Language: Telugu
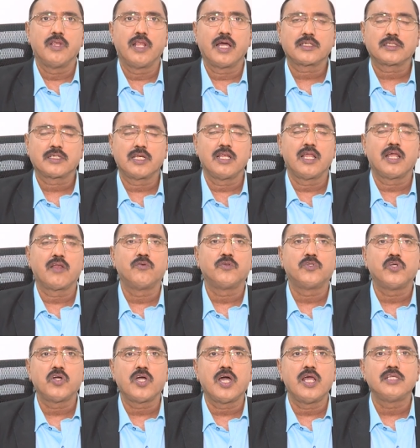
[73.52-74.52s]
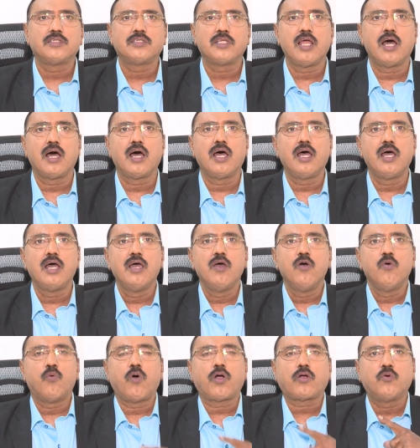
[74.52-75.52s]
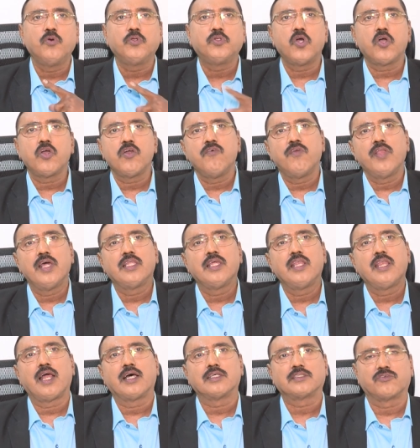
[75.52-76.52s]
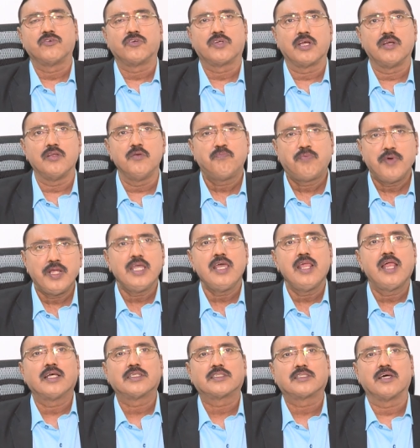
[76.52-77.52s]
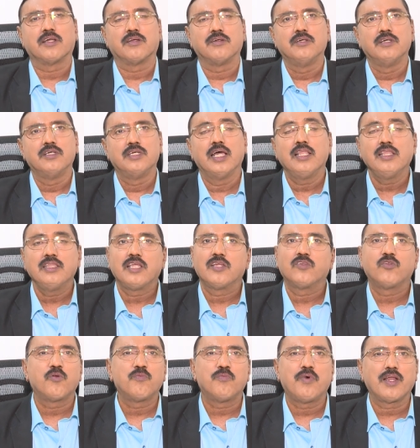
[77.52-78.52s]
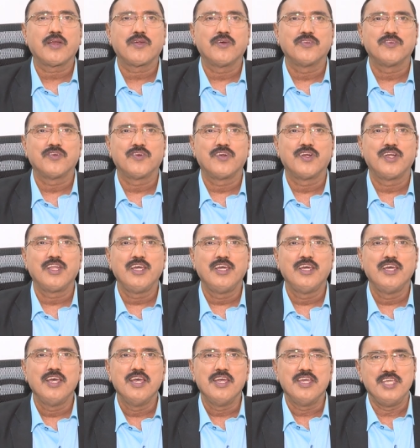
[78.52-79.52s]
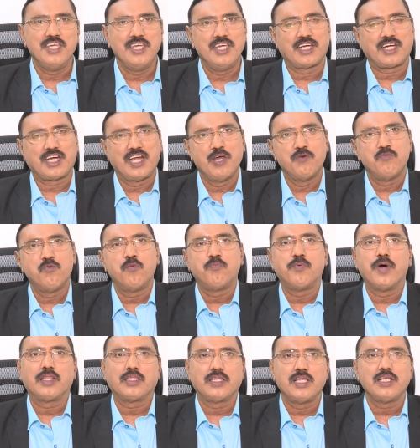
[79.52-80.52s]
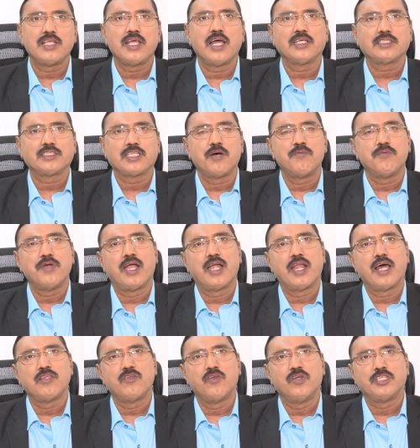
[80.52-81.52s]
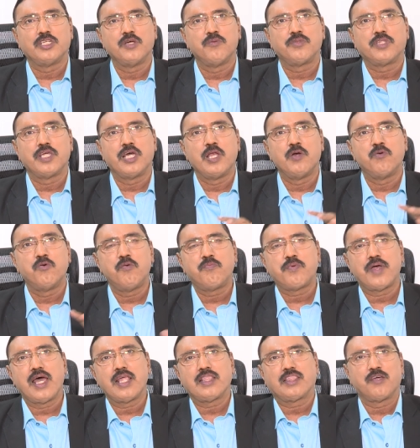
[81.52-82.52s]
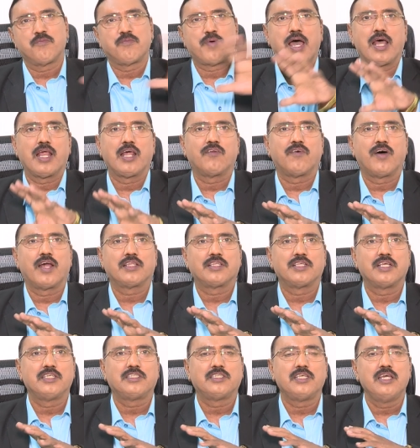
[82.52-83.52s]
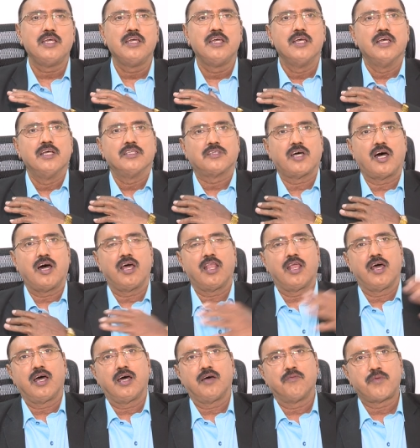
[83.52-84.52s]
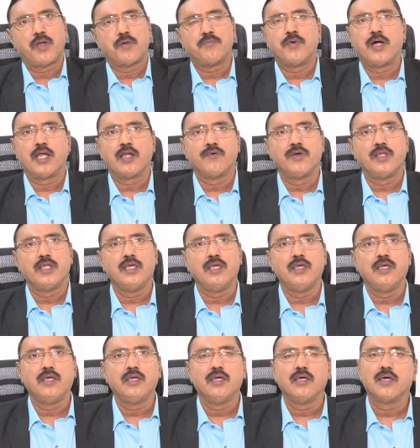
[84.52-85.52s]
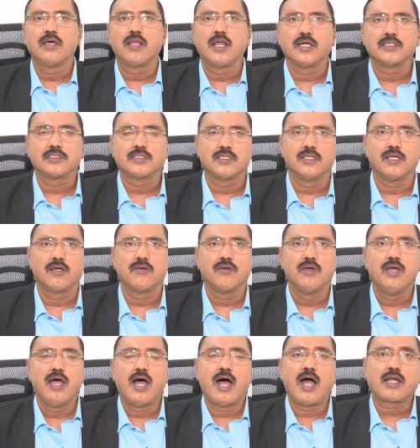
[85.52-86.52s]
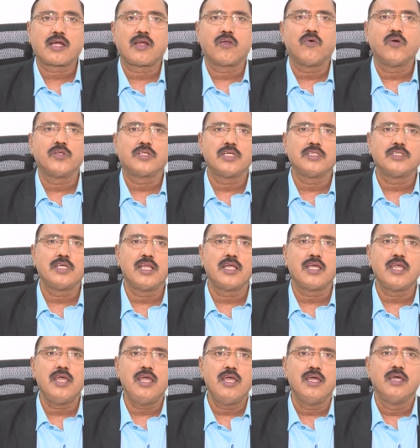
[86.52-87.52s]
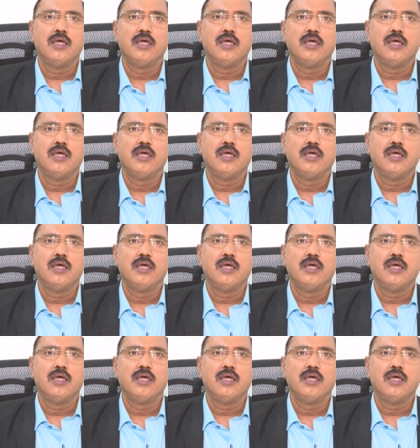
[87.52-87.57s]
లక్షన్నర ఉద్యోగాలు ఇచ్చినా ఒక్క ఉద్యోగం లేదని రాస్తుంటాడు ఇప్పటికీ రాస్తారు ఎంత దుర్మార్గం చూడండి ఇక్కడేమో భర్తీ చేస్తాం ఏడాదిలో చెబితేనేమో పెద్ద బ్యానర్ వార్త చేసి చాలా బ్రహ్మాండమని రాస్తున్నారు అక్కడికి వచ్చేసరికి